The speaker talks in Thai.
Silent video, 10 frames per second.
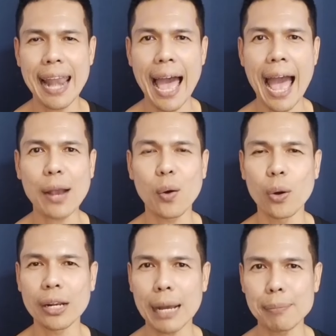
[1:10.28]
หลายค
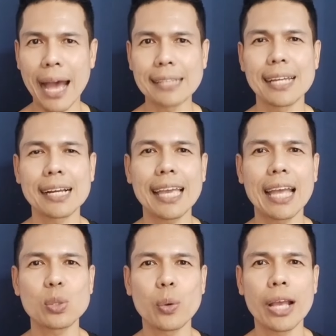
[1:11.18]
นครับอาจสังเก
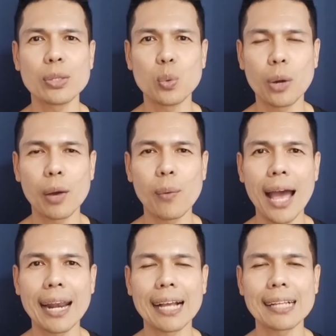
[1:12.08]
ตตัวเองอยู่แล้ว
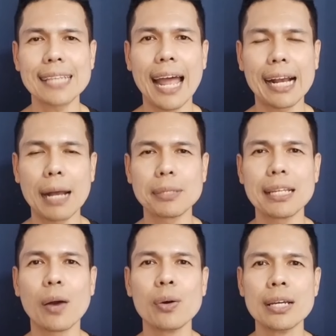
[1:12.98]
ว่าหลังจากครับ
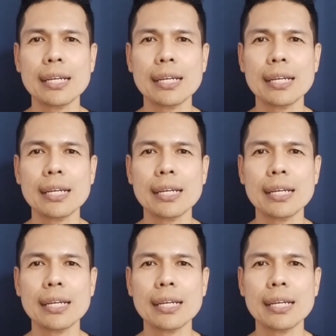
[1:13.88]
ที่เรา